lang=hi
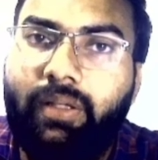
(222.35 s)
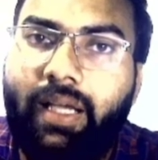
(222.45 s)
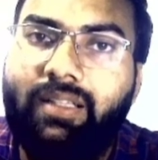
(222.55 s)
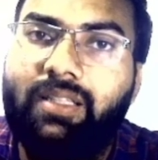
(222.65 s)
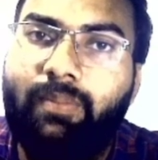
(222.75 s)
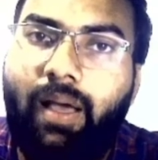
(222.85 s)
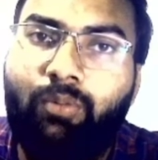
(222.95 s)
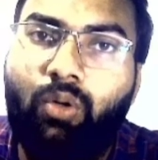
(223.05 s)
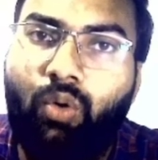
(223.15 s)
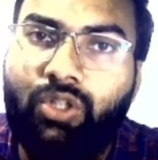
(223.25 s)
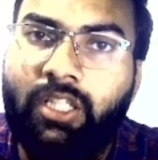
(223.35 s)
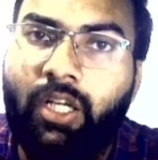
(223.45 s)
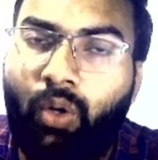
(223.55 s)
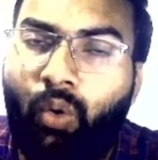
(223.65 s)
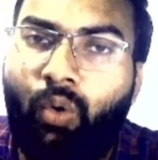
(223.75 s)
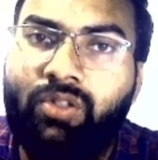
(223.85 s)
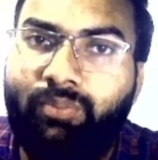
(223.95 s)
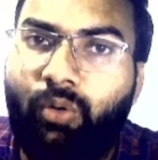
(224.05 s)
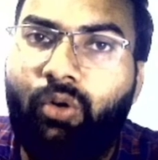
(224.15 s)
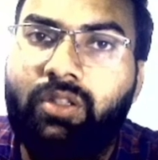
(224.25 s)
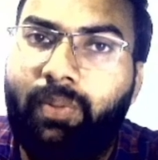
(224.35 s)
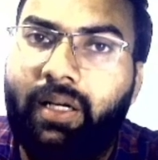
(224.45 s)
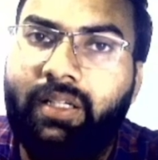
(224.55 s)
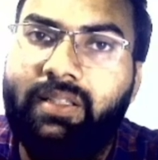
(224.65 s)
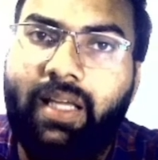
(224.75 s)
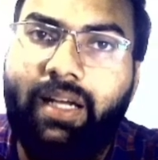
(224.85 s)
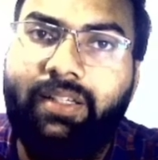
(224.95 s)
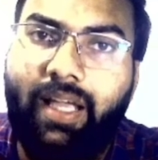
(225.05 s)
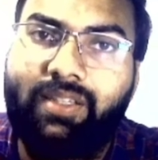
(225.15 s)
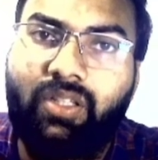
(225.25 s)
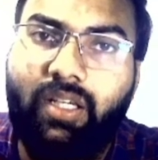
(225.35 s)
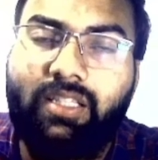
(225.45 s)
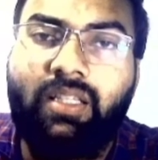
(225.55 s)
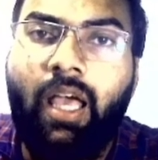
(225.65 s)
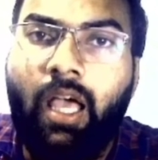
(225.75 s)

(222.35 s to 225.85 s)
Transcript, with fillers: भी है जिसमें आपको कोचिंग के नोट्स बुक्स प्रैक्टिस सेट टेस्ट सीरीज